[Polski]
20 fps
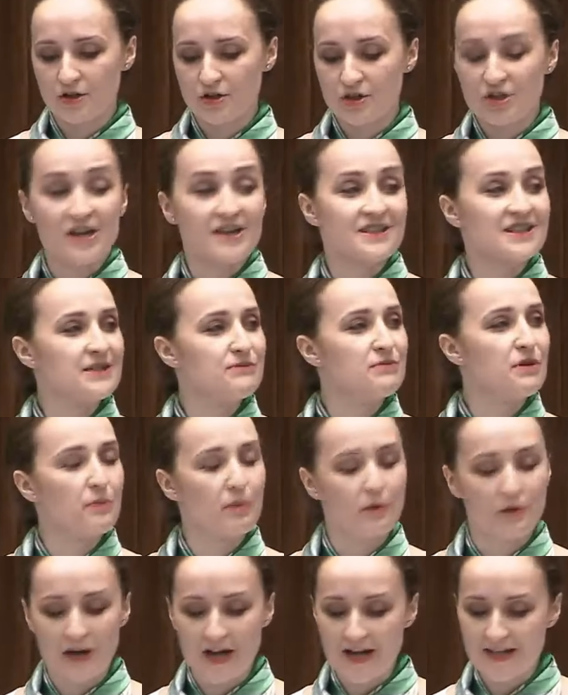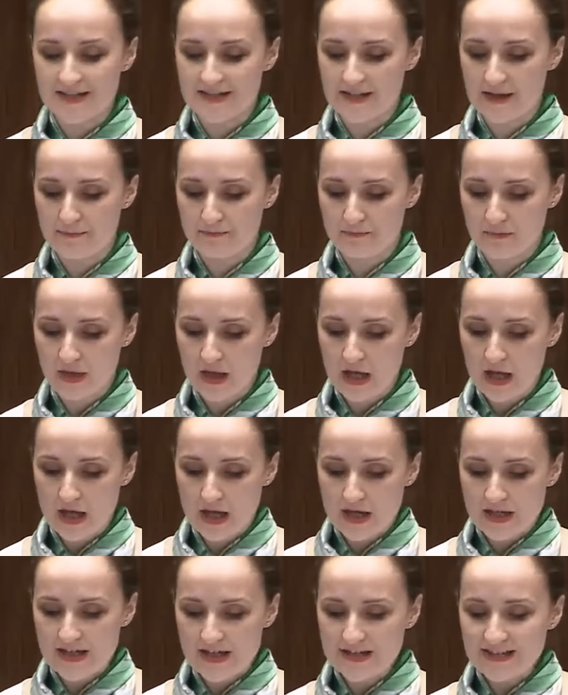Czy ja sobie poradzę?
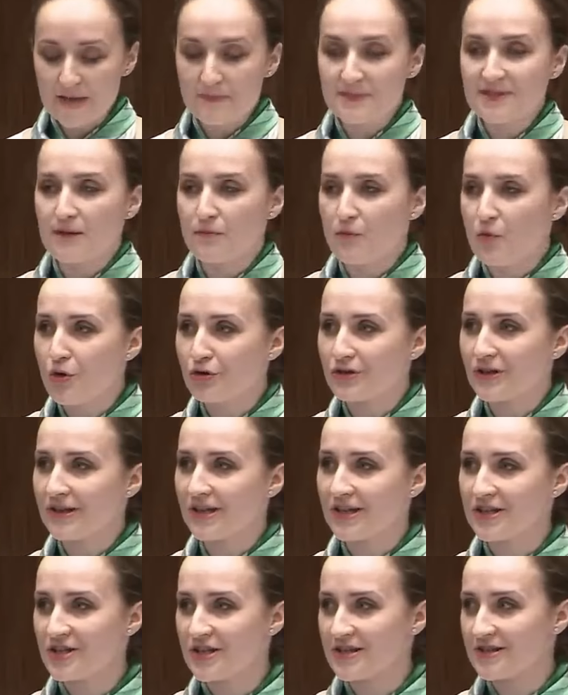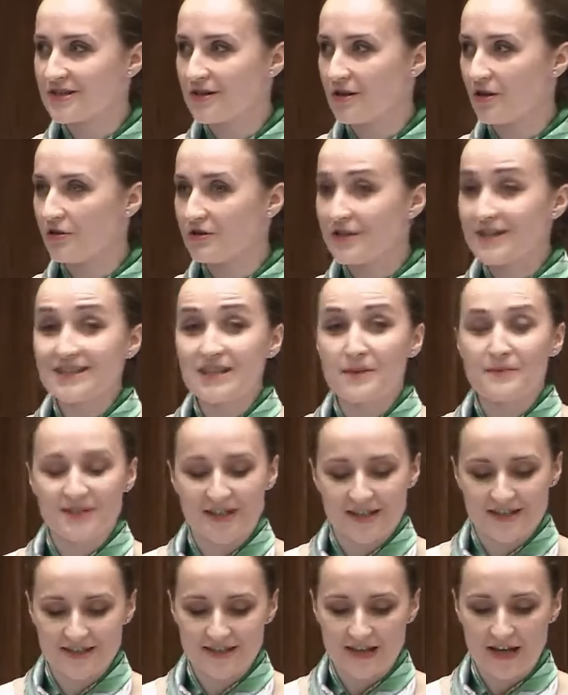Jestem za młoda na dziecko, jestem za
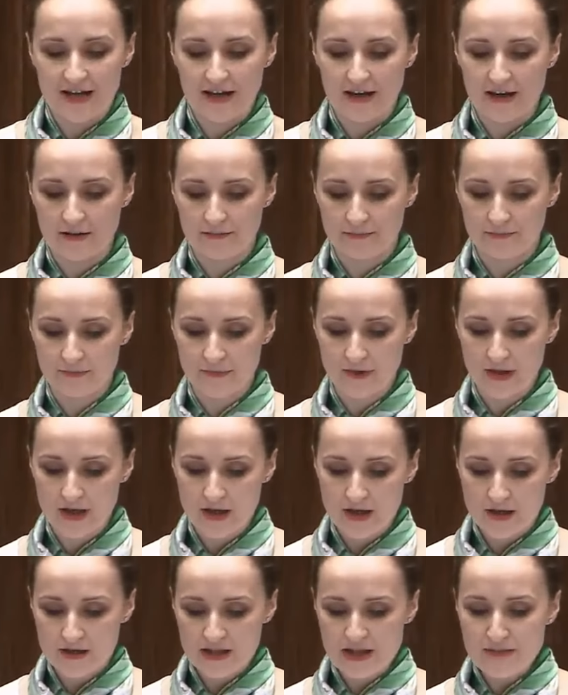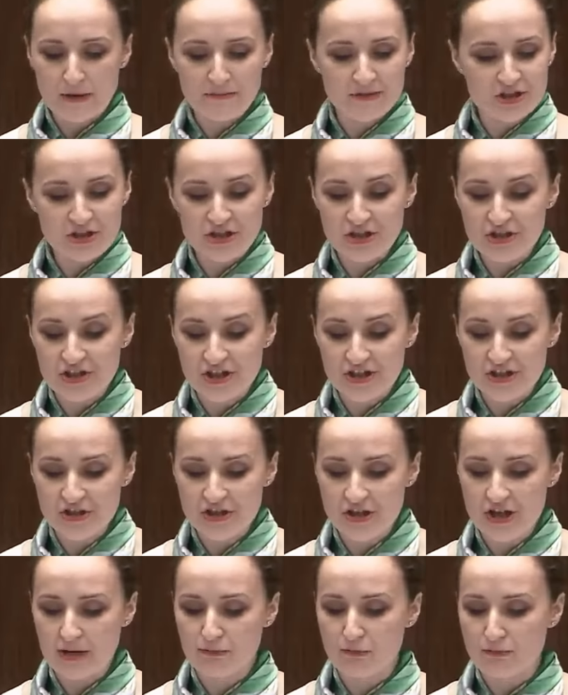stara. Nie mam jeszcze
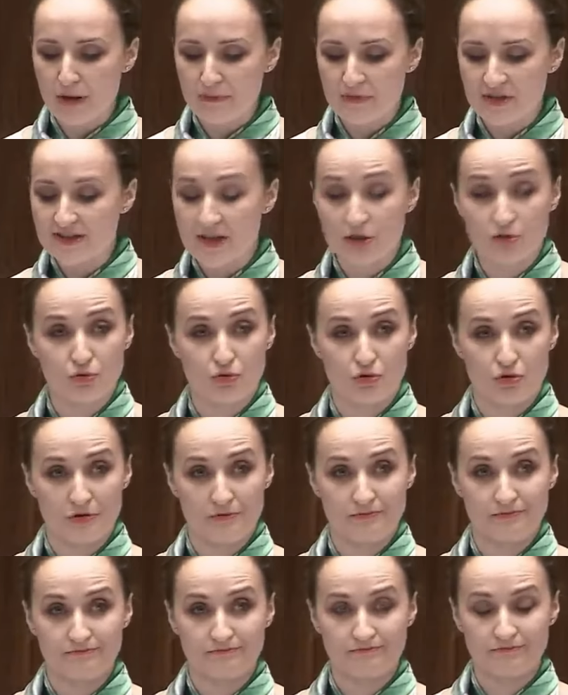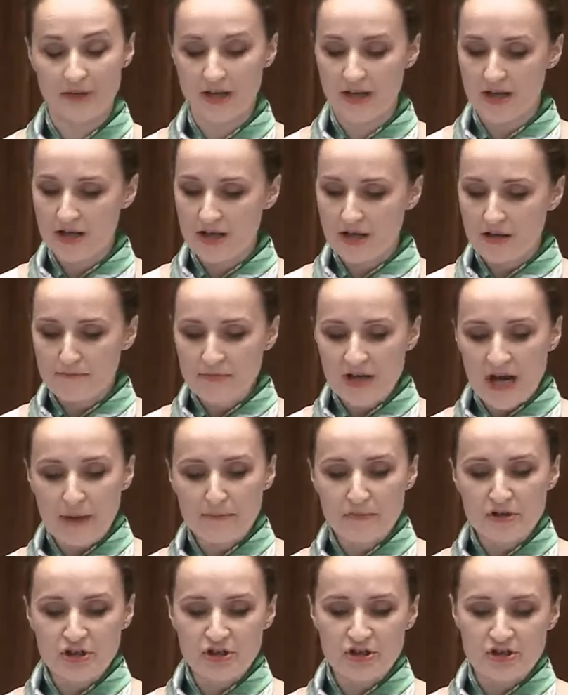dzieci albo mam ich za dużo.
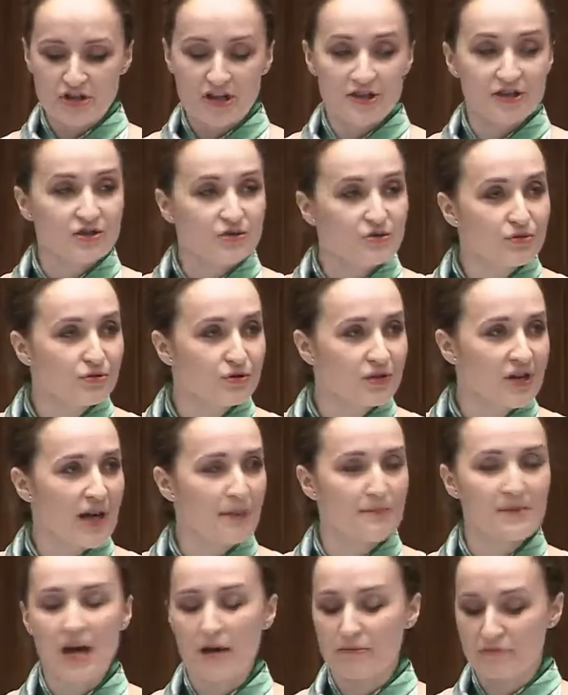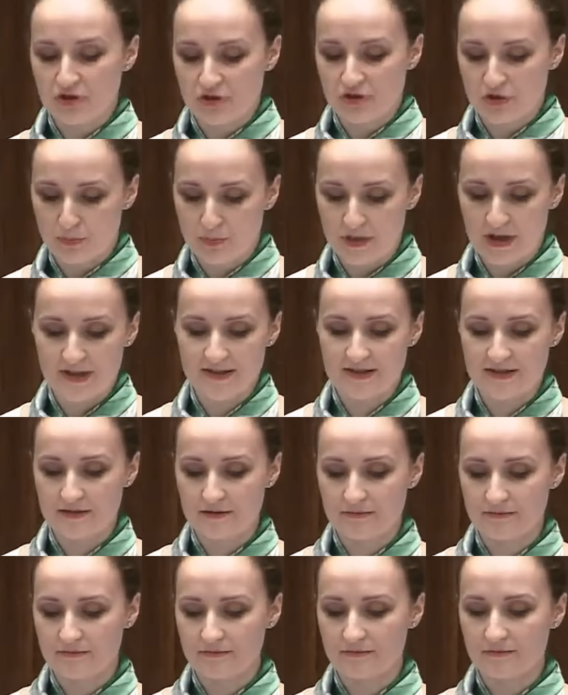Miałam iść na studia, miałam iść do pracy.
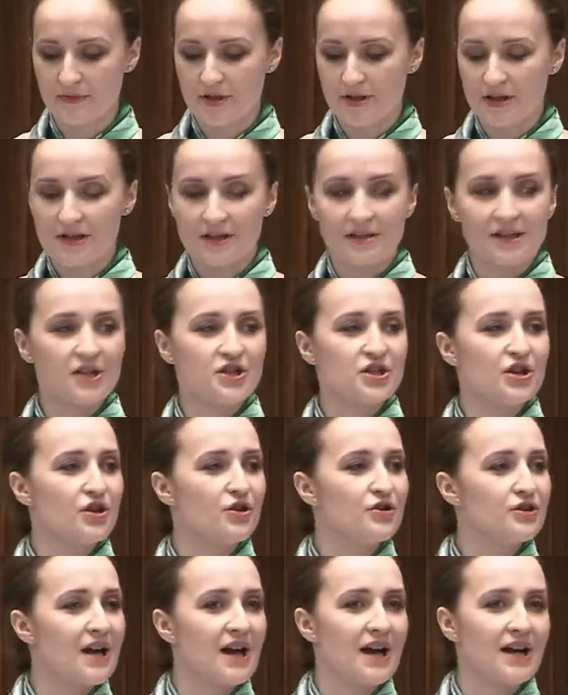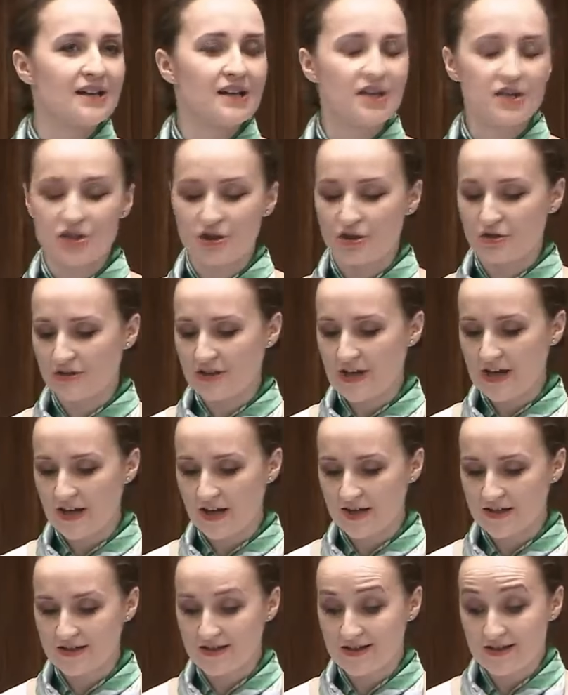Dlaczego ja, dlaczego
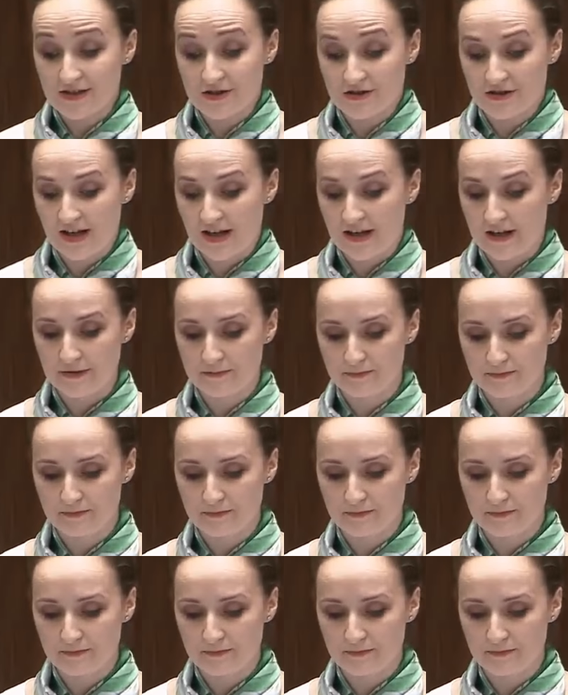teraz, co dalej?